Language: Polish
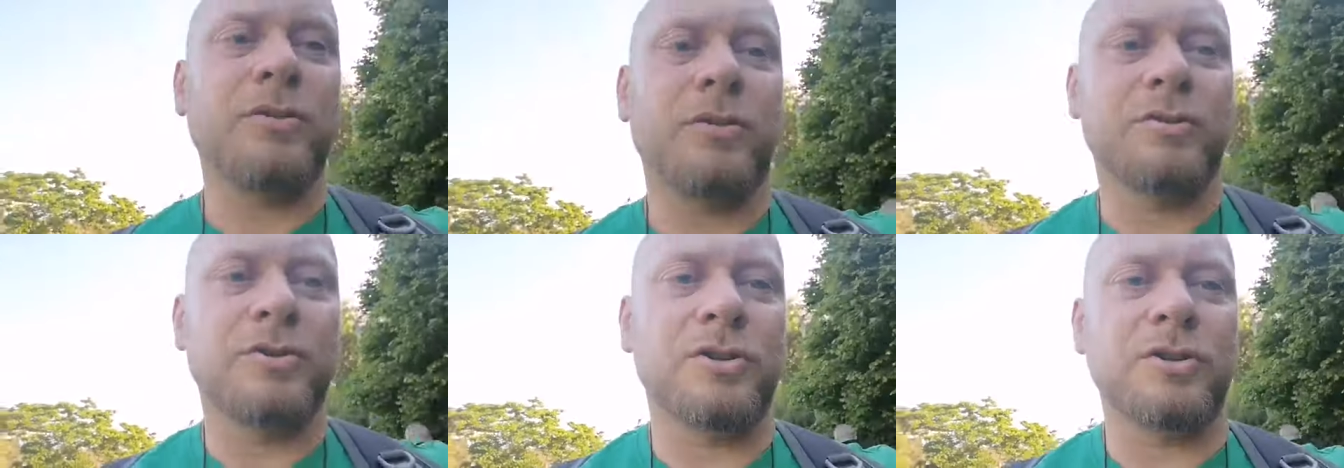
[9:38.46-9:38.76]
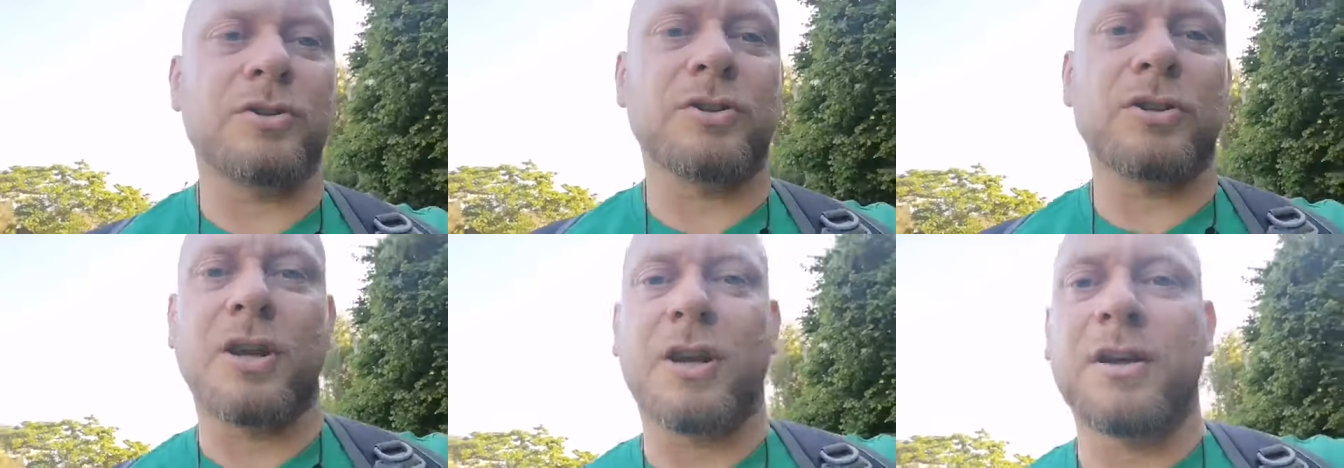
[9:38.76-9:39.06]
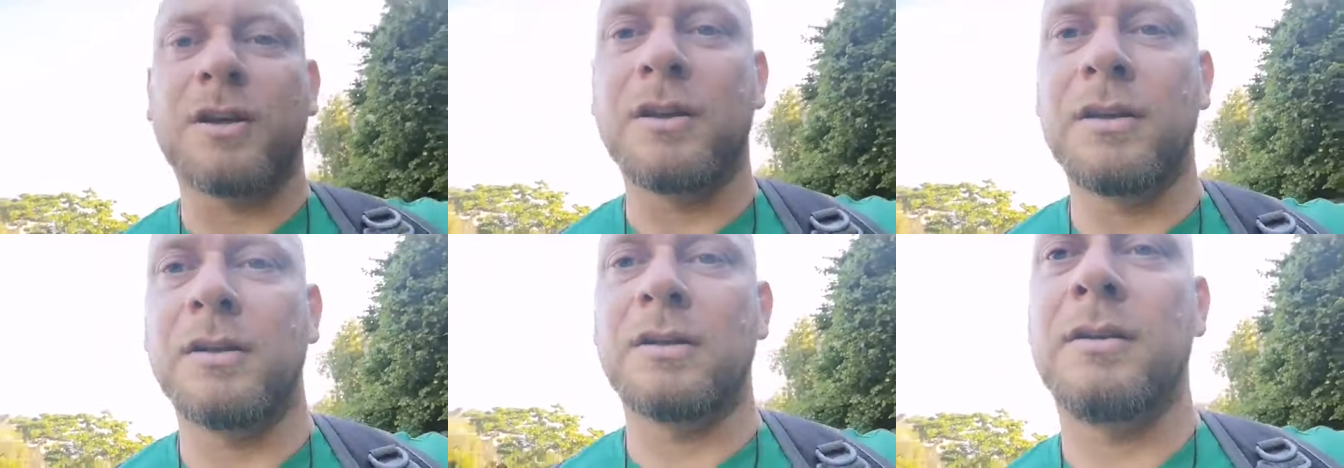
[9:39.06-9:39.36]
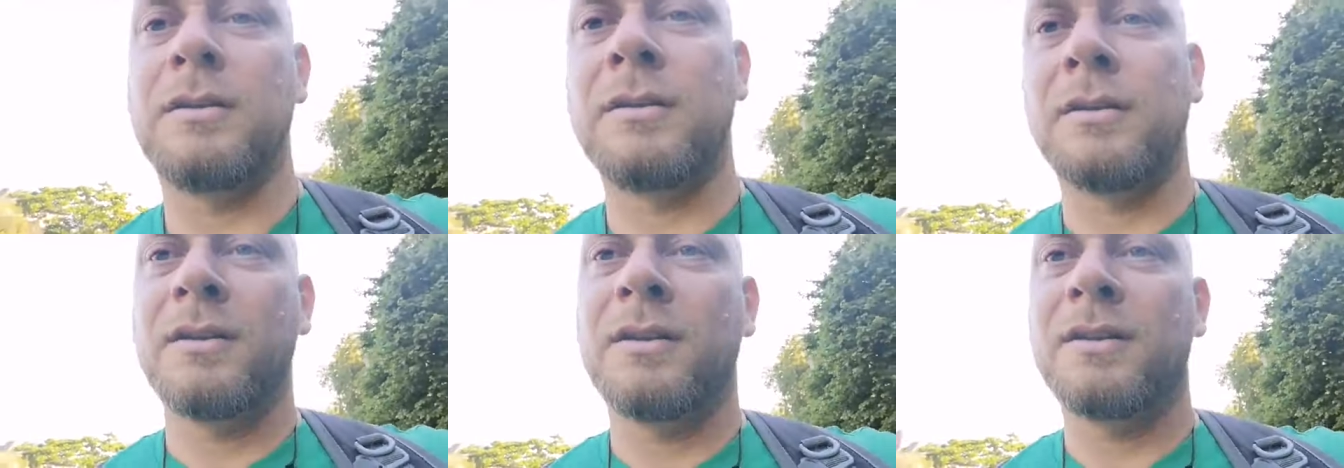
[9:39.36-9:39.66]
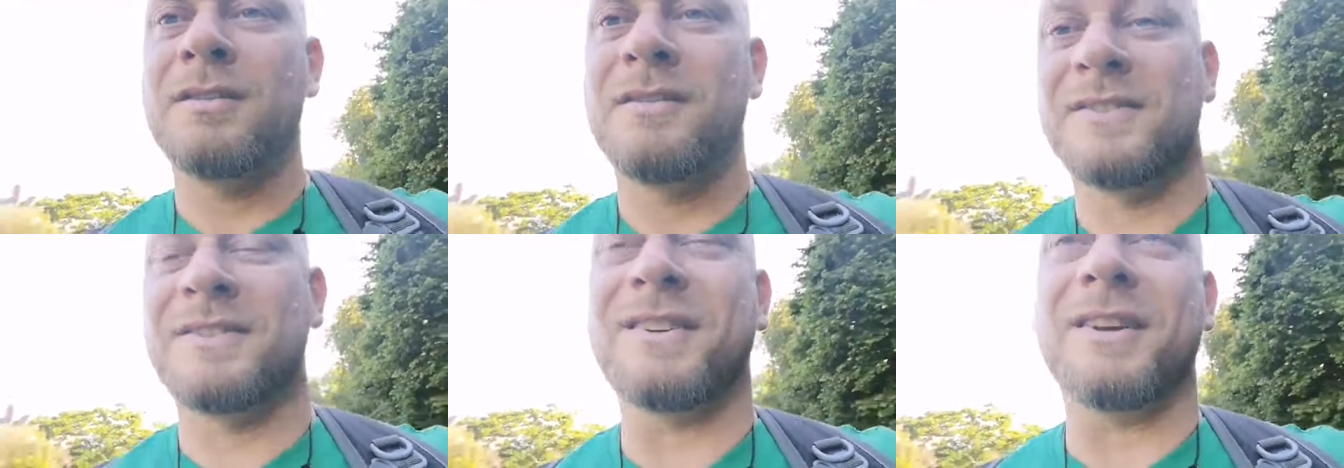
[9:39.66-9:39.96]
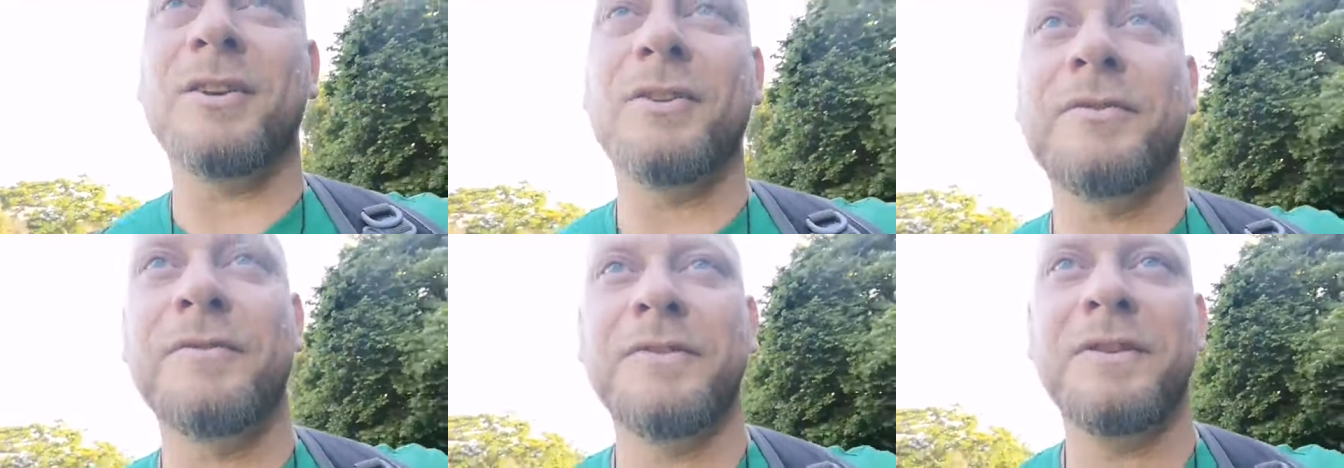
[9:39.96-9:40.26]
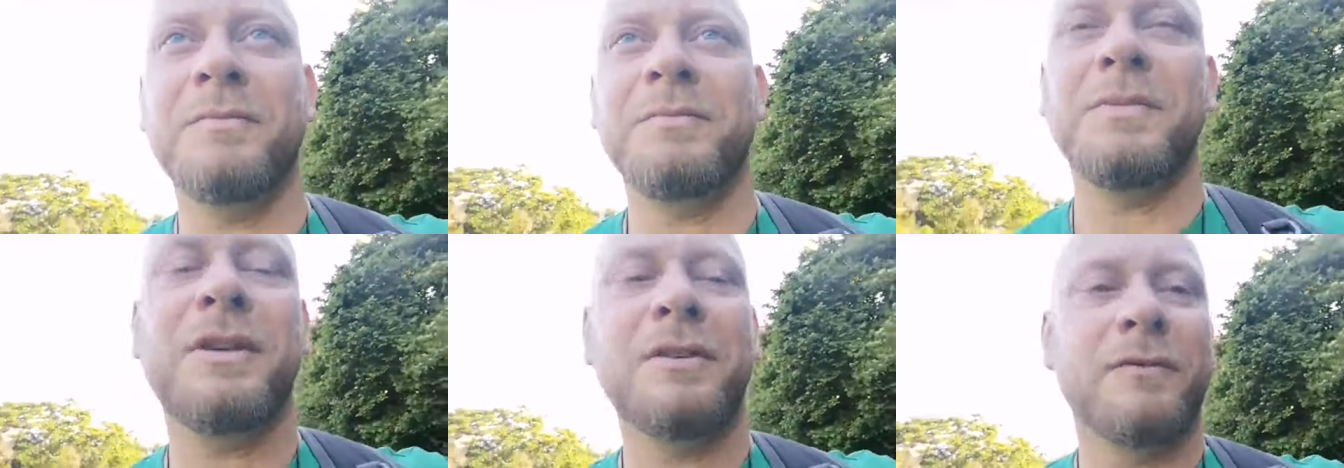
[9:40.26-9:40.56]
do krzyża
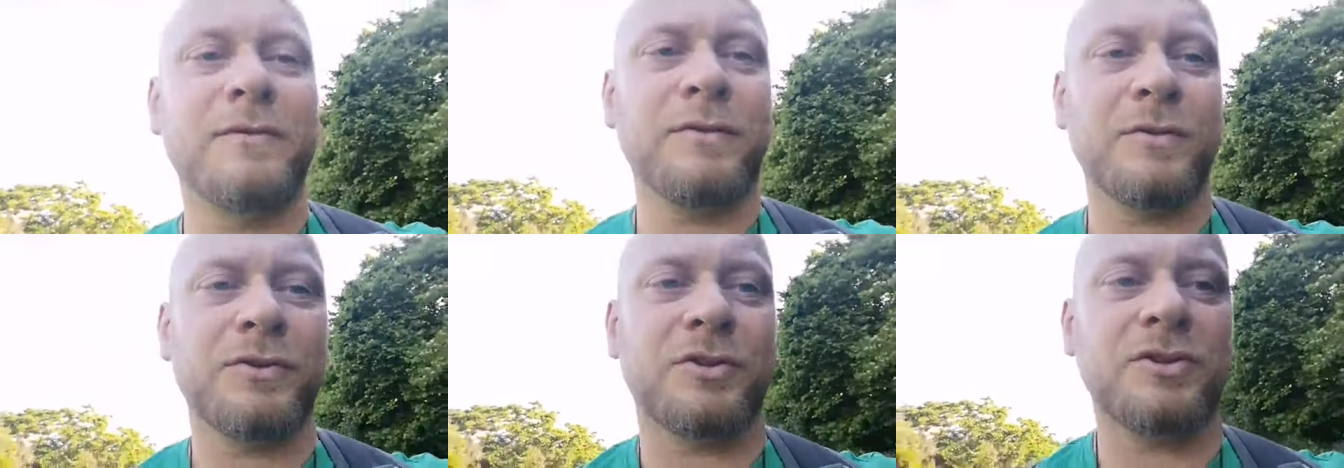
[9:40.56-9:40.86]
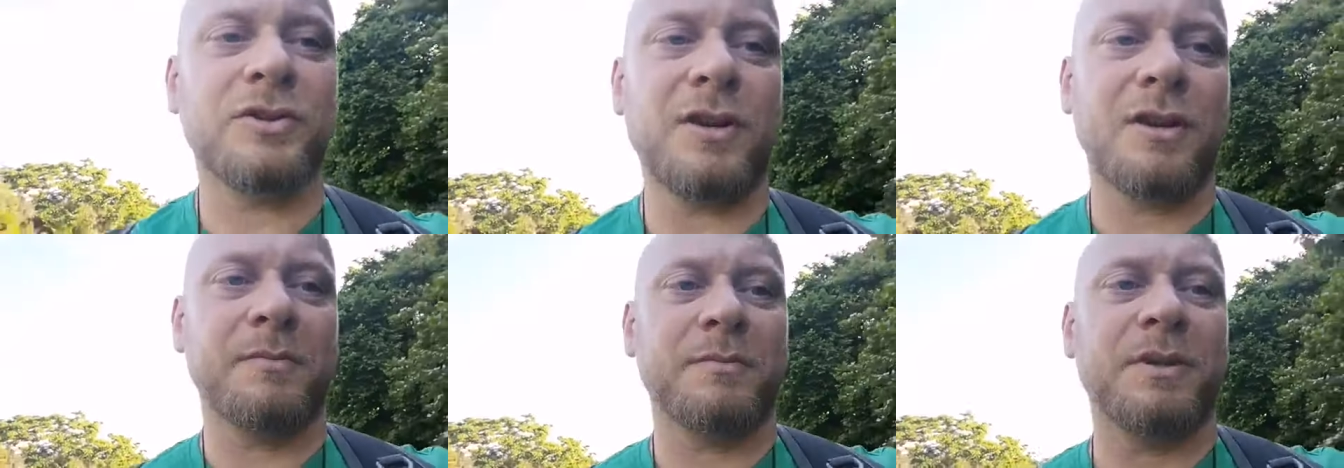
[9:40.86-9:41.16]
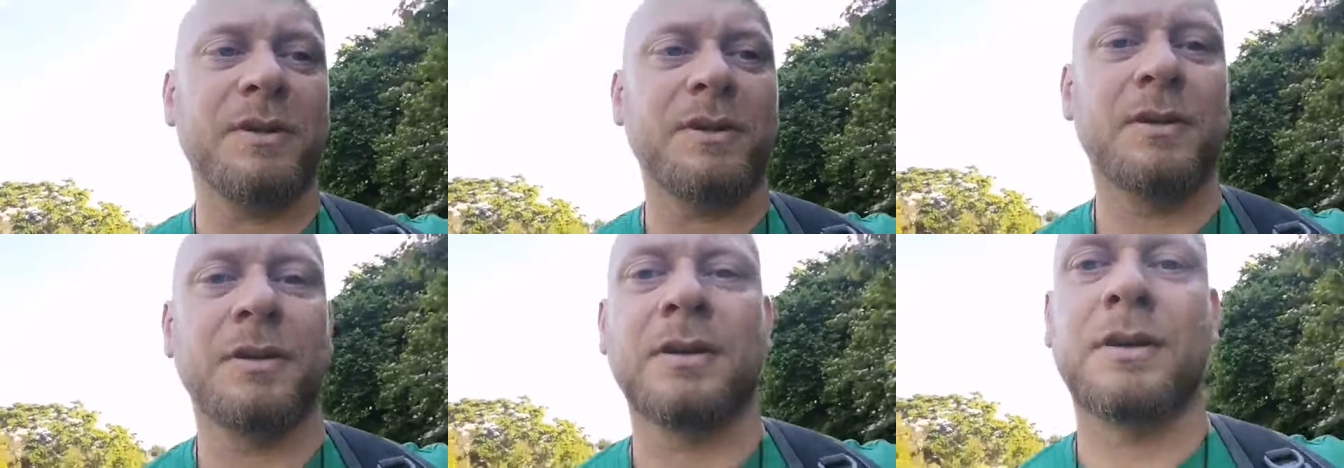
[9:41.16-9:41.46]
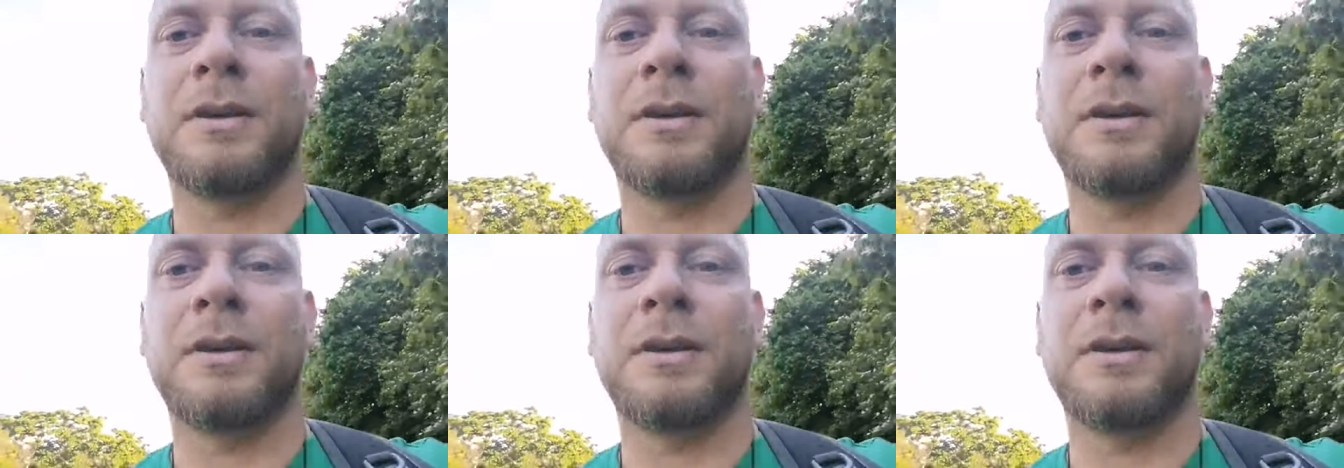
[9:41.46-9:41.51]
calowymi gwoździami,